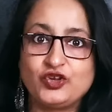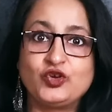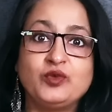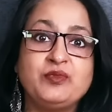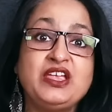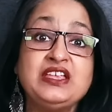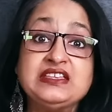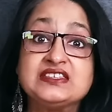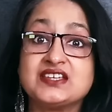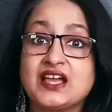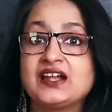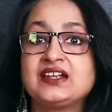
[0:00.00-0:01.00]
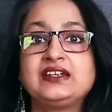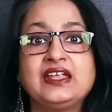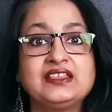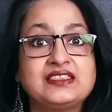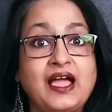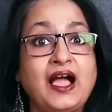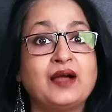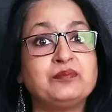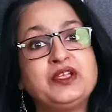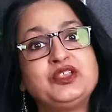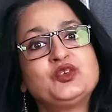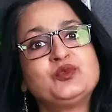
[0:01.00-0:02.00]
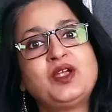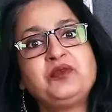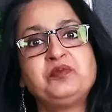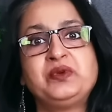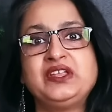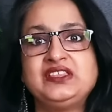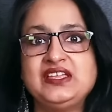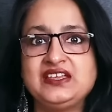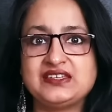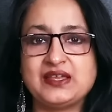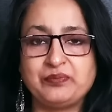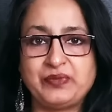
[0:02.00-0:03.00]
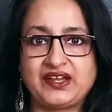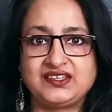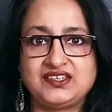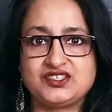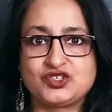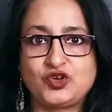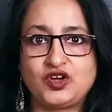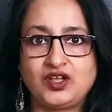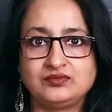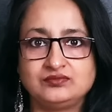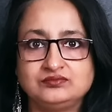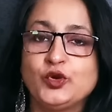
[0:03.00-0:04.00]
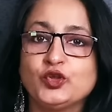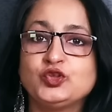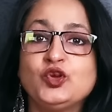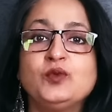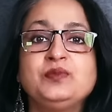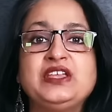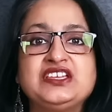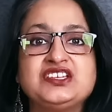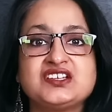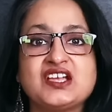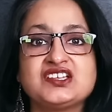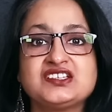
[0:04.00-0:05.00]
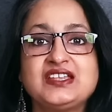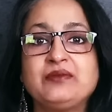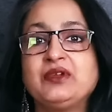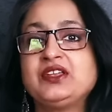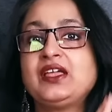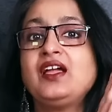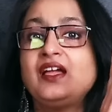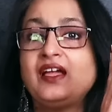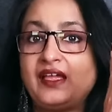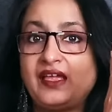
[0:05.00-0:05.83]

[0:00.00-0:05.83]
সেরকমই চারটে ধাপে তোমার ব্রিদিংটা প্র্যাকটিস করা প্রথম নিঃশ্বাস নেবেটা